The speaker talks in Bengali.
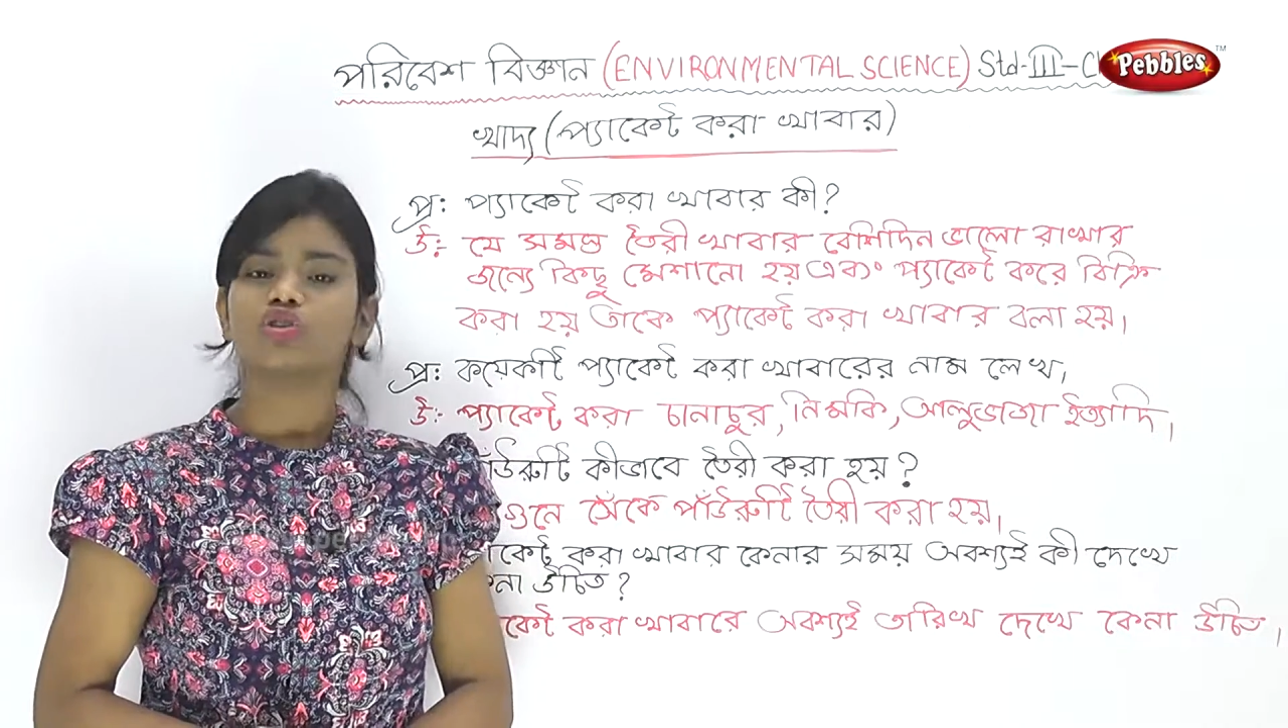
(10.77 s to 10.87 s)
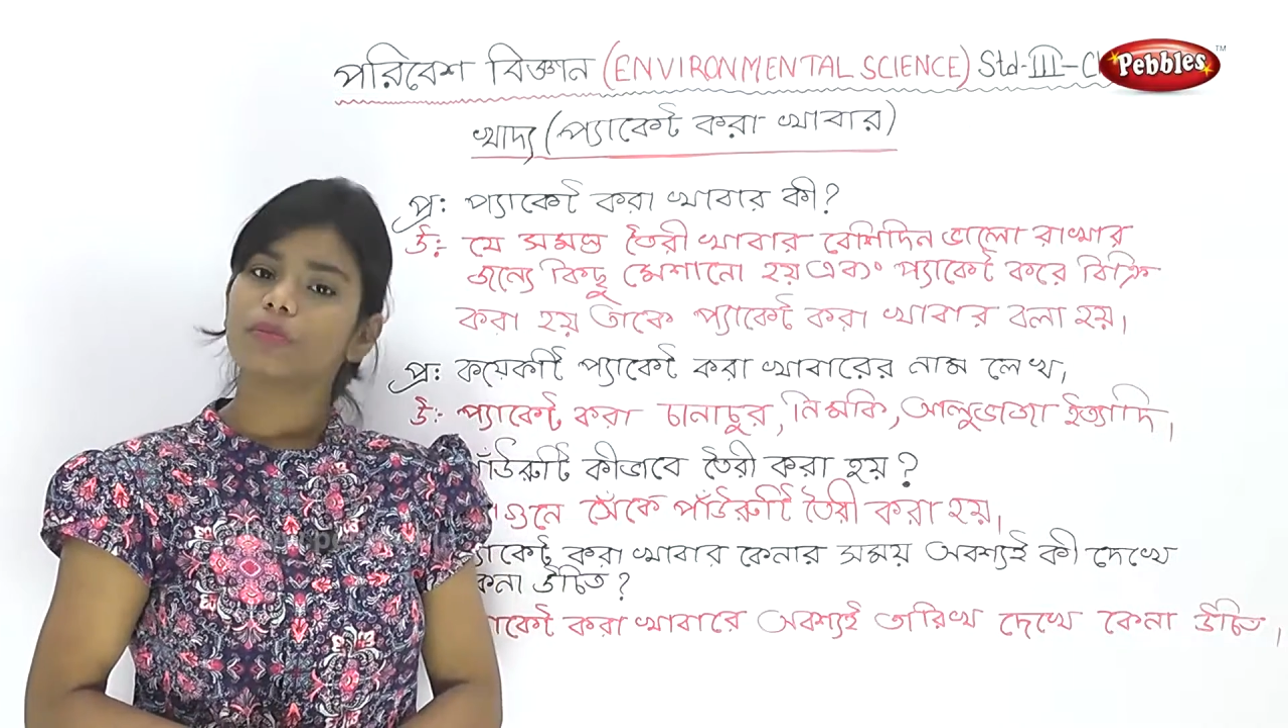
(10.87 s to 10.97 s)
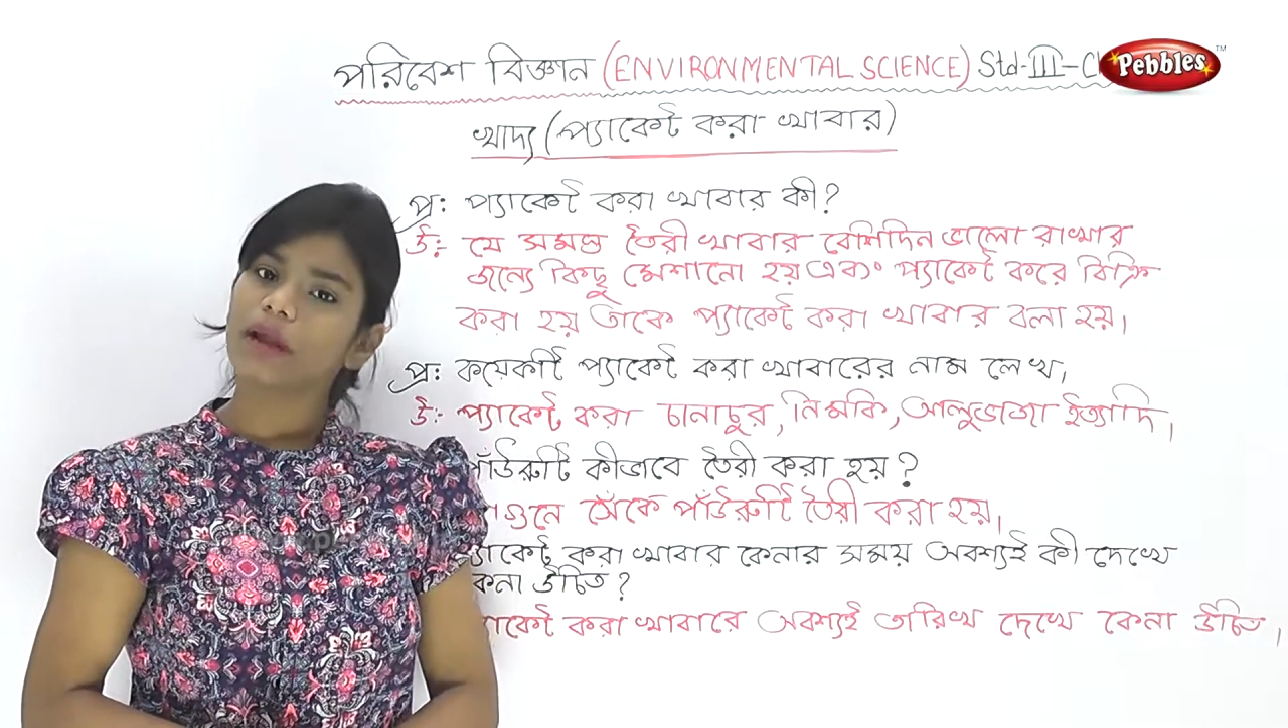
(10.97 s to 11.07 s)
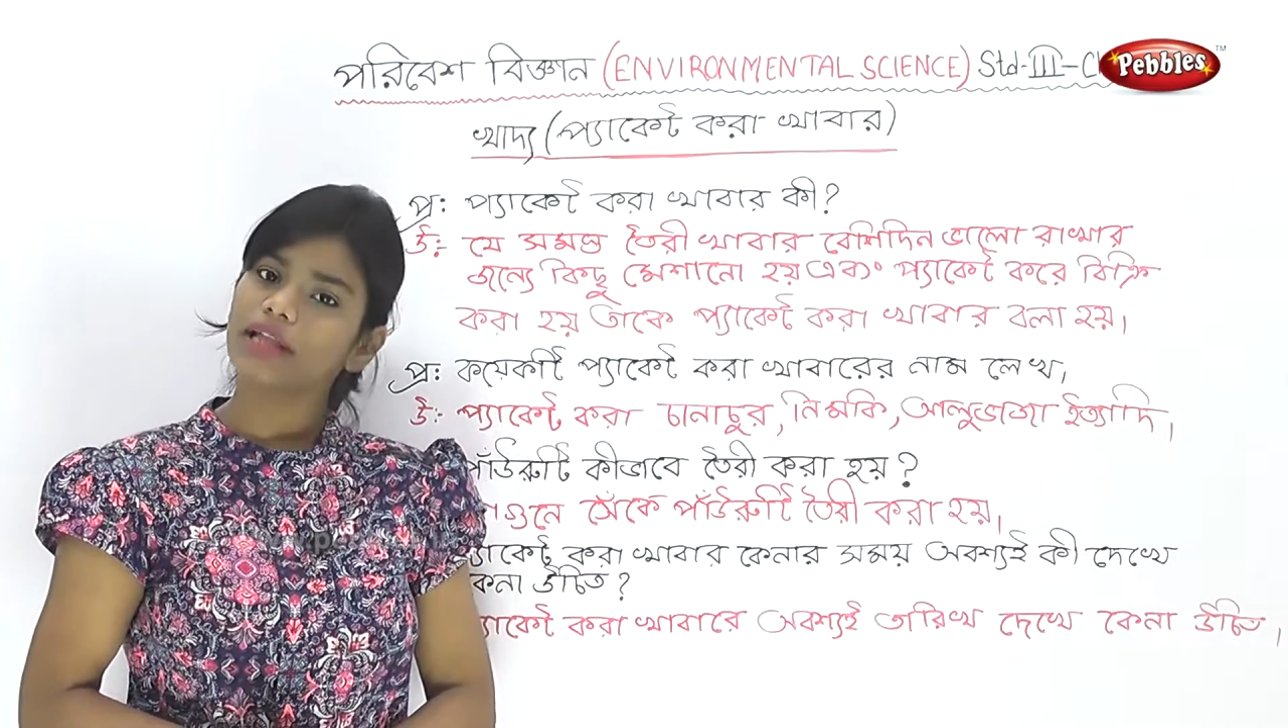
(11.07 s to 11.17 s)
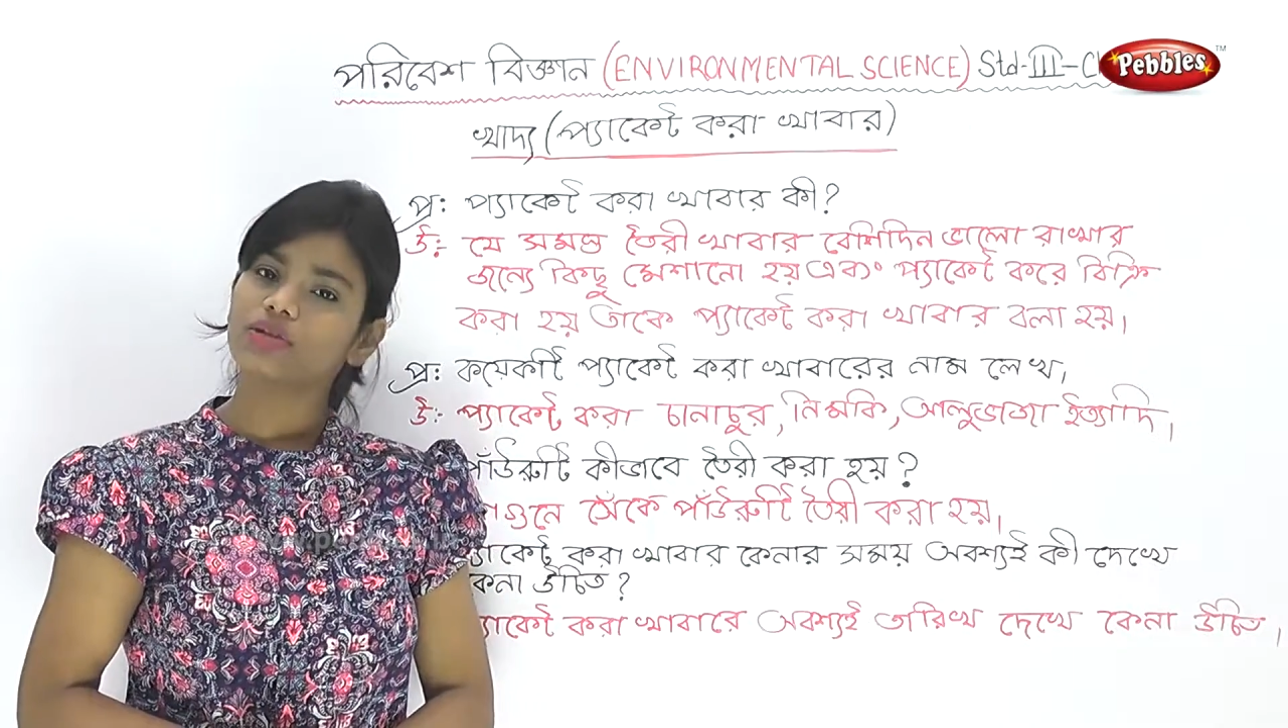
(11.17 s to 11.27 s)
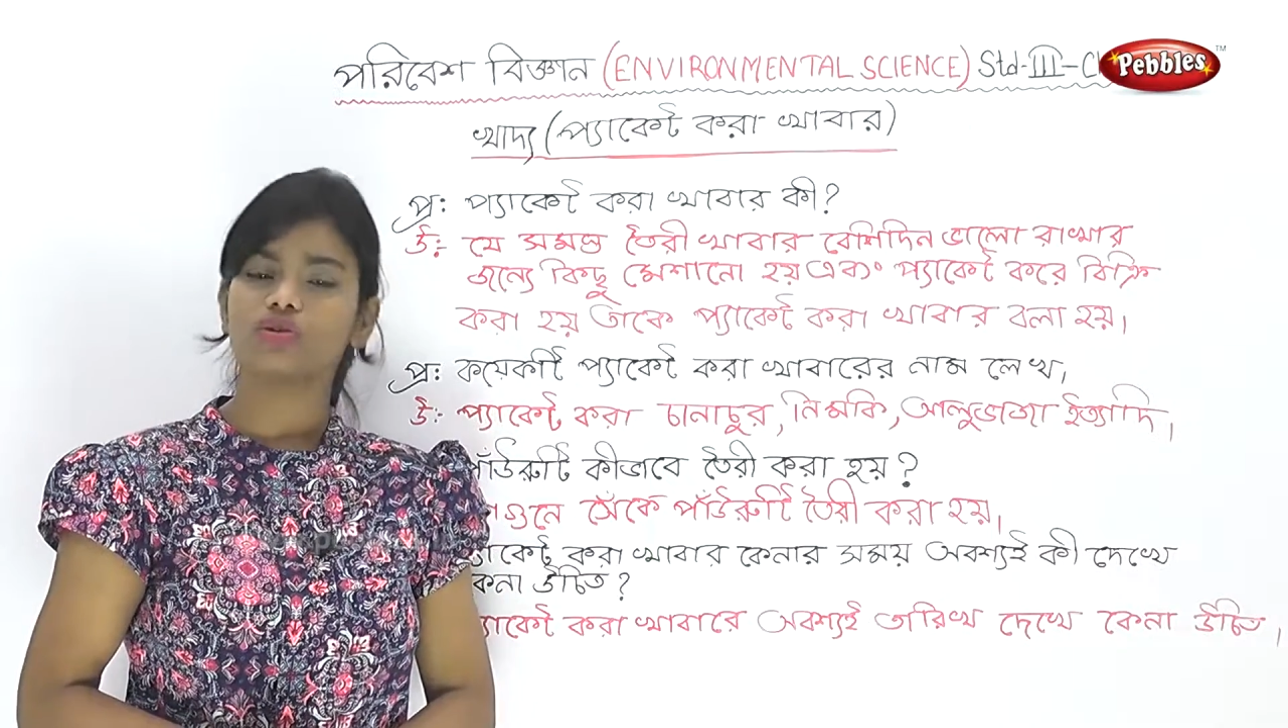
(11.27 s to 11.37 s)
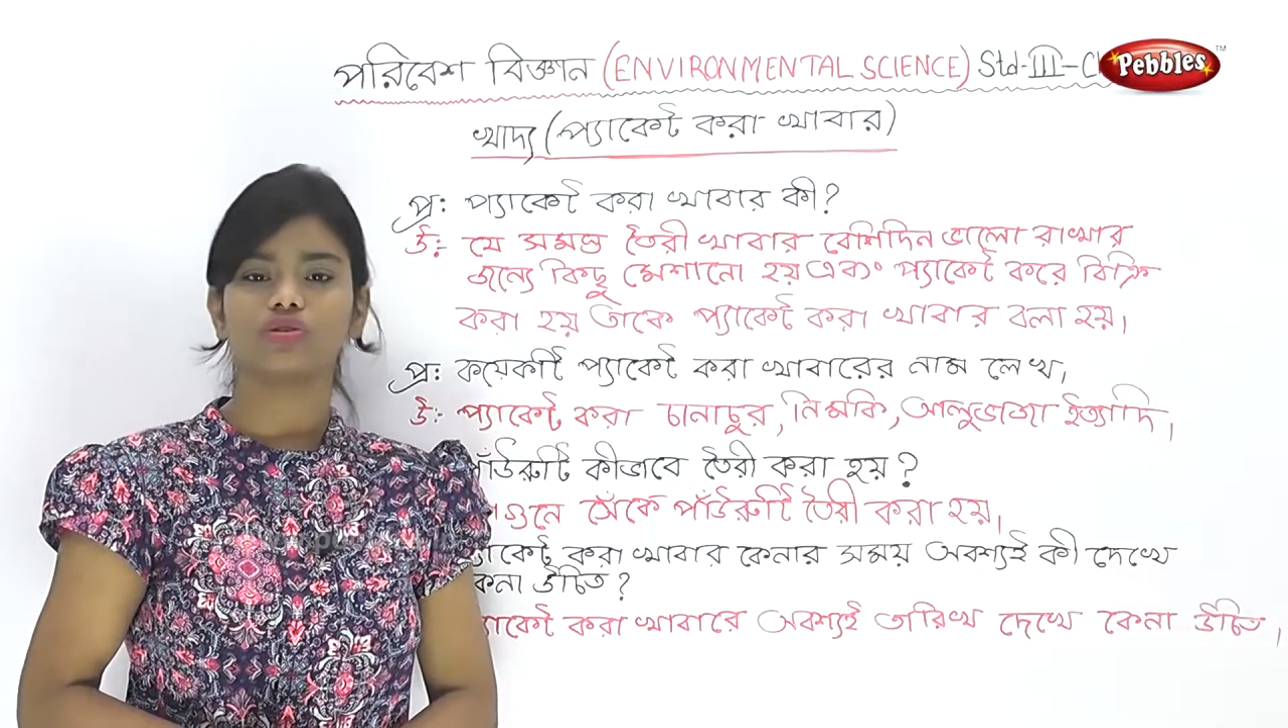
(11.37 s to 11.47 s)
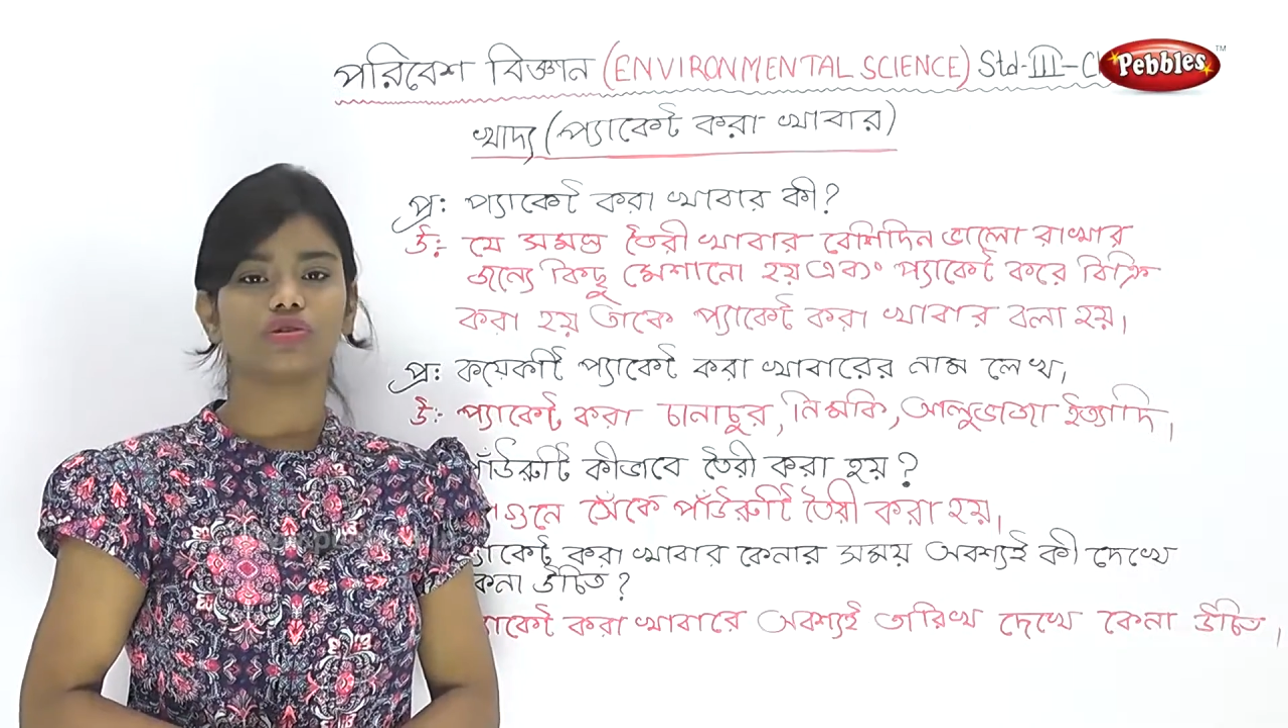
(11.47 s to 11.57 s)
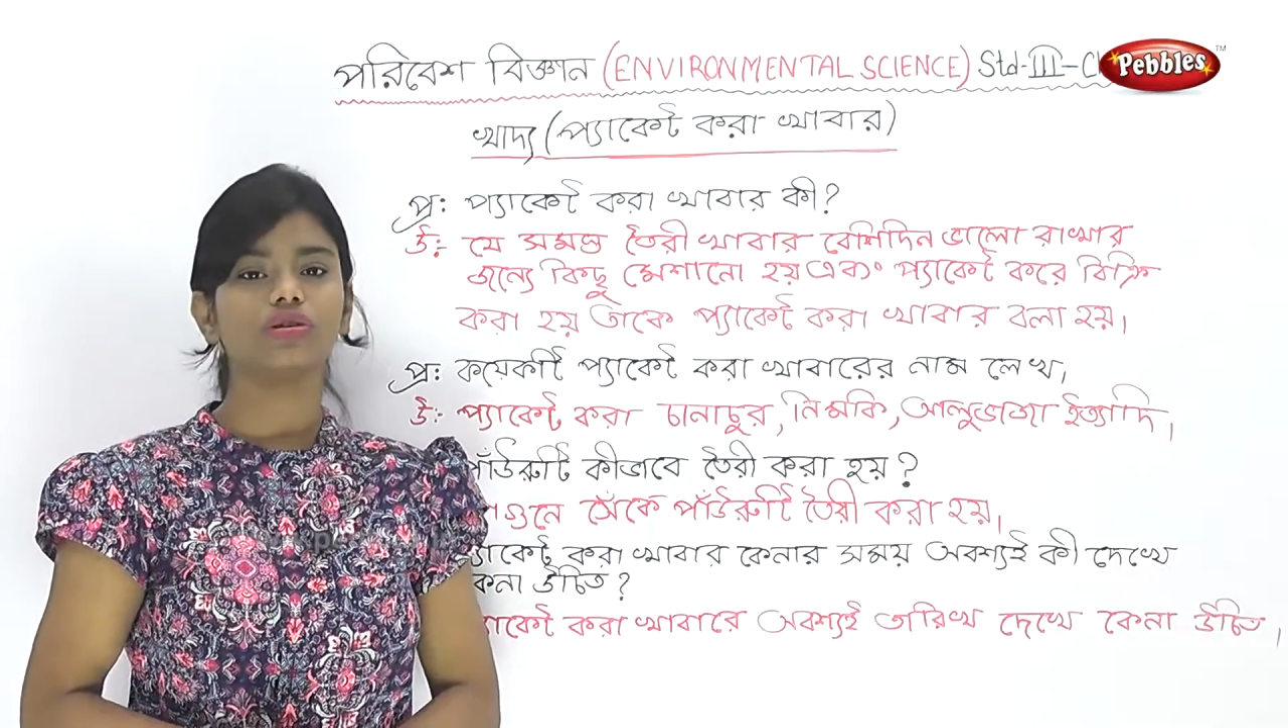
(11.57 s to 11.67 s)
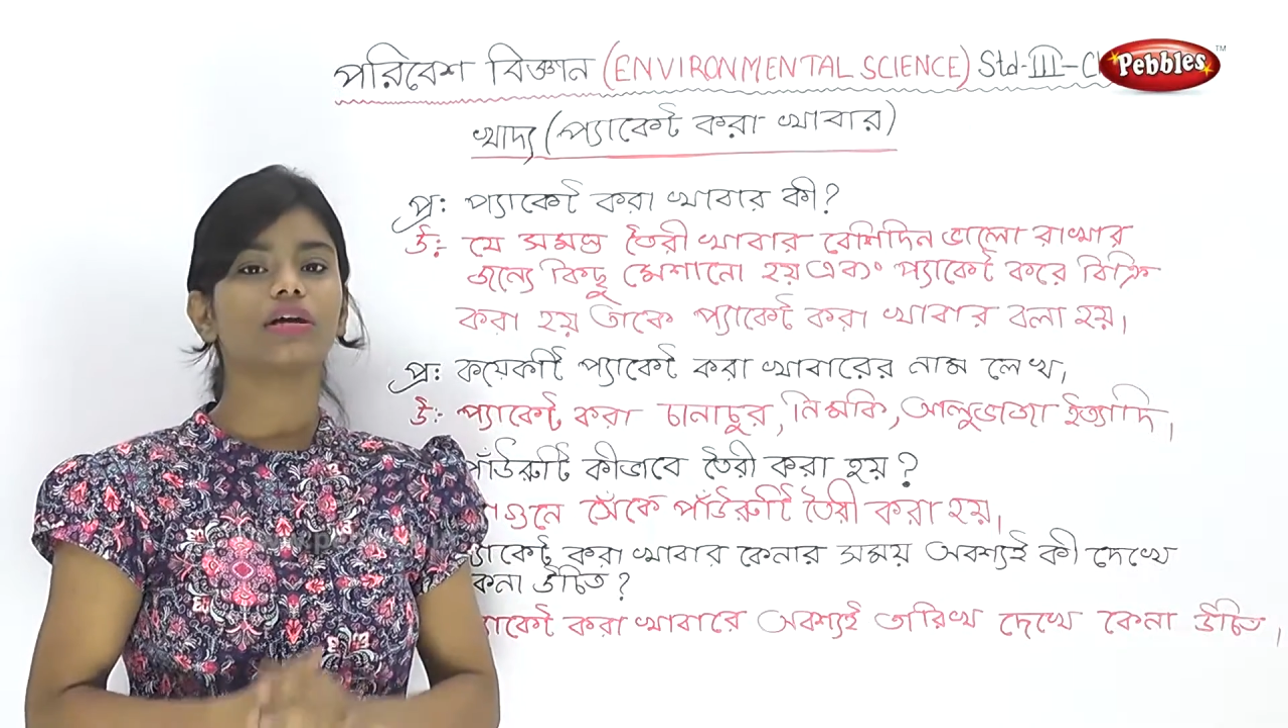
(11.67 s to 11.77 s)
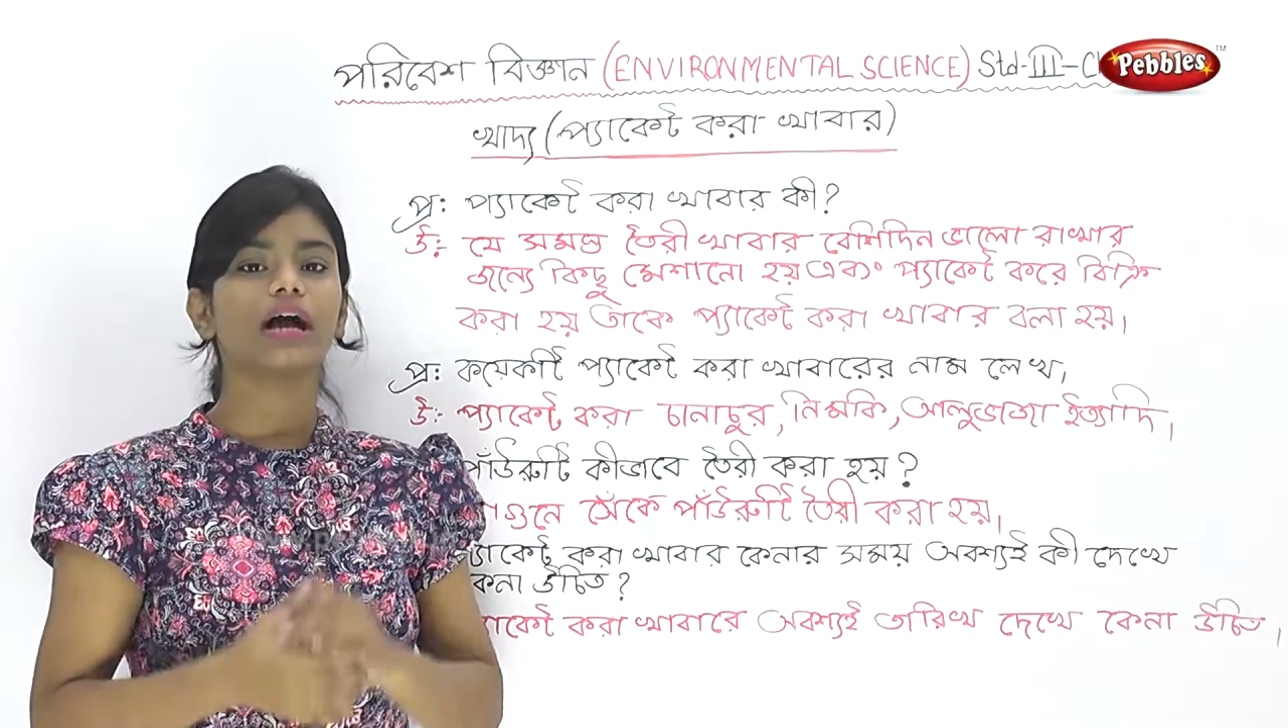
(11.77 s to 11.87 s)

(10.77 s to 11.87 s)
তোমরা এতক্ষণ